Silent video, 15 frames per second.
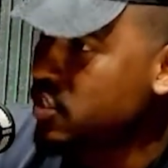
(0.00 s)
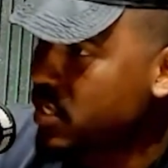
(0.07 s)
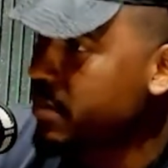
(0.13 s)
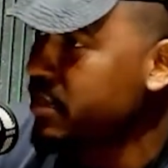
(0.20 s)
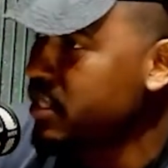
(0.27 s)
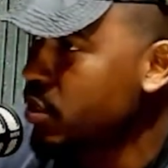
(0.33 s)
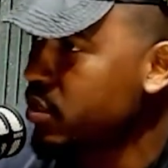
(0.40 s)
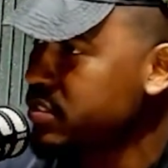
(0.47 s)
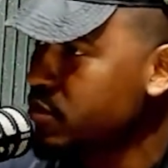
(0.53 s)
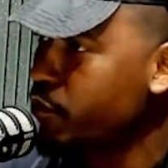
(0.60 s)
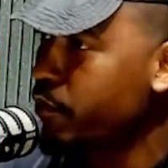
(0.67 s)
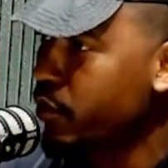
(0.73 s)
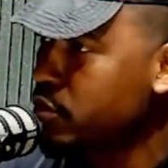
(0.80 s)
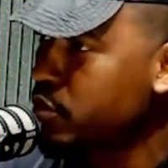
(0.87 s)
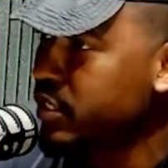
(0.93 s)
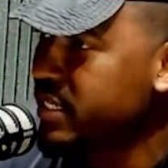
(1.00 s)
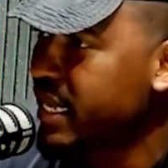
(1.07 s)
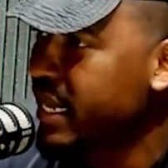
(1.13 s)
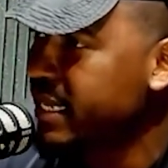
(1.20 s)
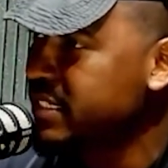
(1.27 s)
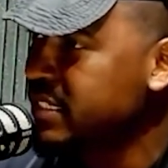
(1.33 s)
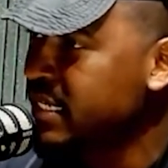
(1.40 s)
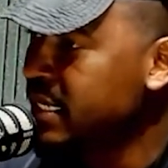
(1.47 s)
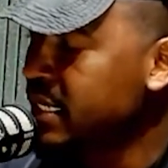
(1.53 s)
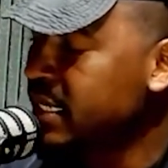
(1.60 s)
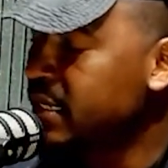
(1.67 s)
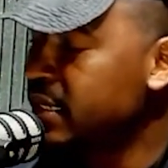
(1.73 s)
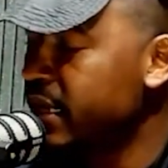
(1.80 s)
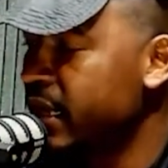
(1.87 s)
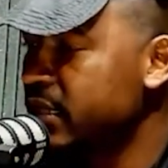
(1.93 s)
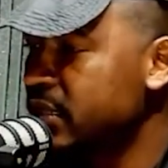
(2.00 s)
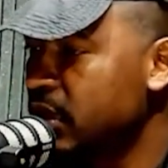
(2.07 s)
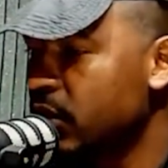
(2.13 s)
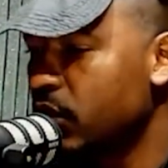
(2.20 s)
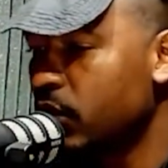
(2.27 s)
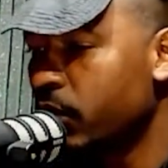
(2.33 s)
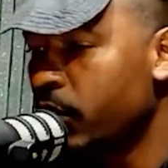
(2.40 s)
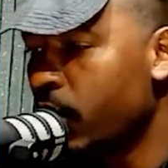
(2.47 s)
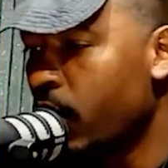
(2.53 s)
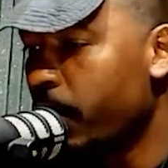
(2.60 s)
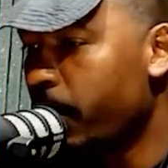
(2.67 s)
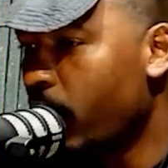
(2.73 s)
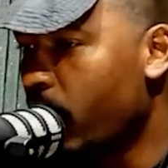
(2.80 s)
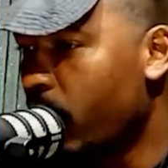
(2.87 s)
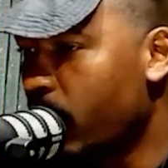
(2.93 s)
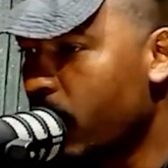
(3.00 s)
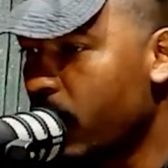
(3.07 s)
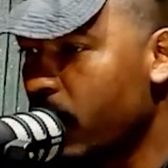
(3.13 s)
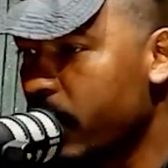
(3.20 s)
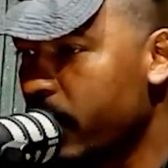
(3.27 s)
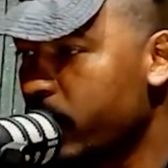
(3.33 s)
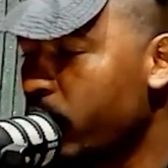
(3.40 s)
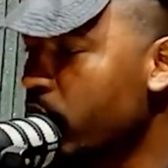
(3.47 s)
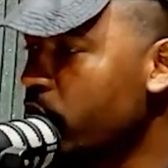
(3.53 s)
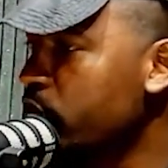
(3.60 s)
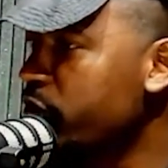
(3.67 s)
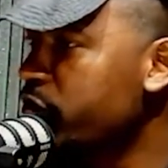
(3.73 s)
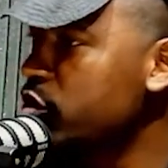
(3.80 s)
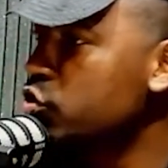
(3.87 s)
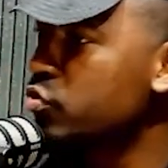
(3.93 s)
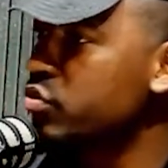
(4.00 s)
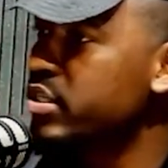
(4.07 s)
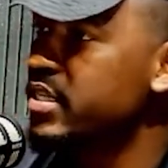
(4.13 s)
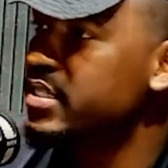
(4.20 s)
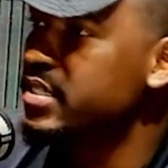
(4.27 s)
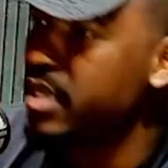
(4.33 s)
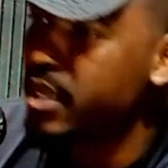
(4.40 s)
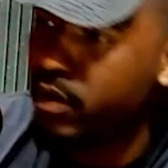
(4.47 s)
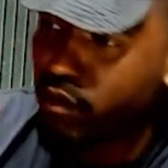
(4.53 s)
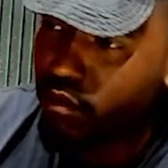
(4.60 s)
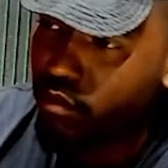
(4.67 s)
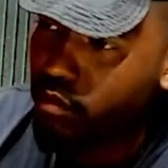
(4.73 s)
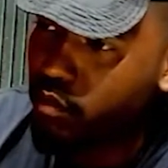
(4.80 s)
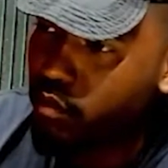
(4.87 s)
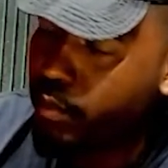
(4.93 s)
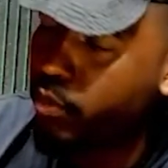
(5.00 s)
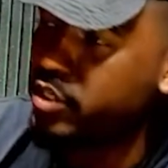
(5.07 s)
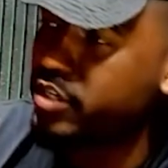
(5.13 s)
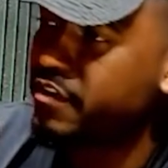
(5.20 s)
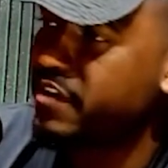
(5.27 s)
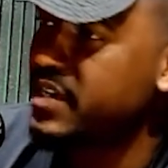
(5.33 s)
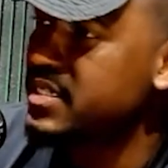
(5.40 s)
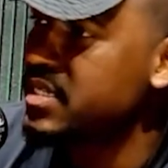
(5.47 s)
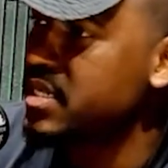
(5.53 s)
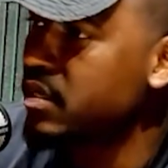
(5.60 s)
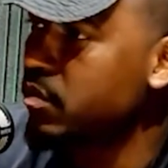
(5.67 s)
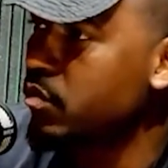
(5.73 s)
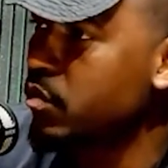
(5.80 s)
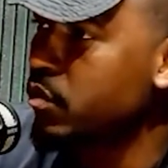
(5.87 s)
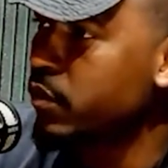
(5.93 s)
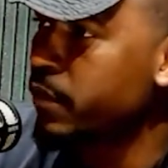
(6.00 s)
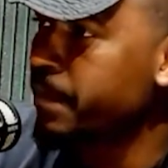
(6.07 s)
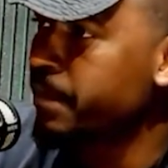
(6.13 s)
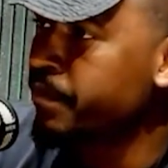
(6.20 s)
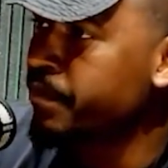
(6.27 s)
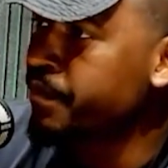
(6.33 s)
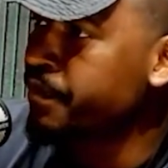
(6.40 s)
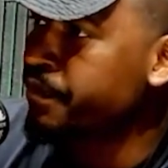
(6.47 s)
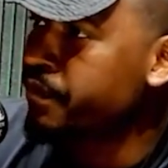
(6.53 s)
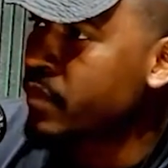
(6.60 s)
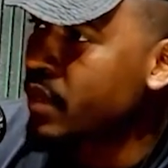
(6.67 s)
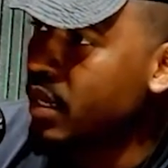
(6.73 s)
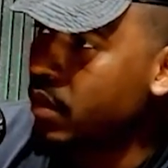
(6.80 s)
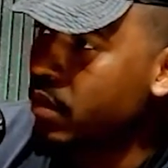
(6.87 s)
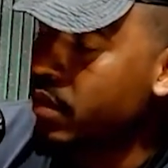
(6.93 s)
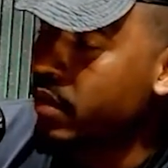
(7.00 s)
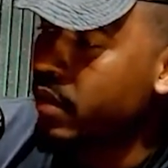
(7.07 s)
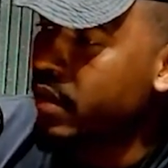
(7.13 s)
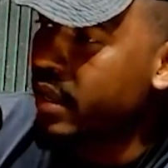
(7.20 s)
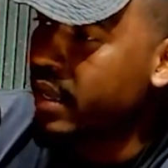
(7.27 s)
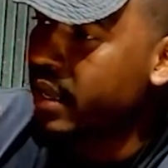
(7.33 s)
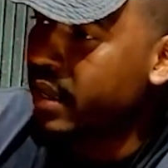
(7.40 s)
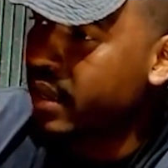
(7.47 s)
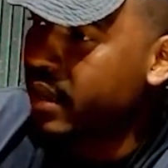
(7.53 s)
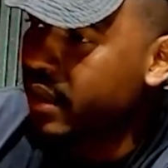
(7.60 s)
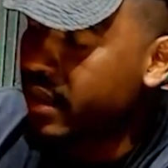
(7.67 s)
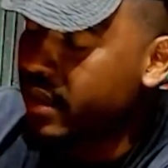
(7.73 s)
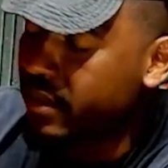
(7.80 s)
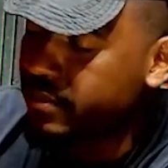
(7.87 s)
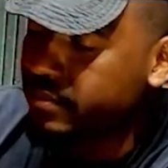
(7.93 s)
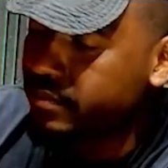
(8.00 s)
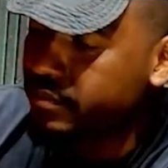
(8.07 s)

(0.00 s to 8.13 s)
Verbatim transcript: que me deu essa oportunidade, Sim. né? Então, pô, eu no 21GC eu pude fazer o uh, é,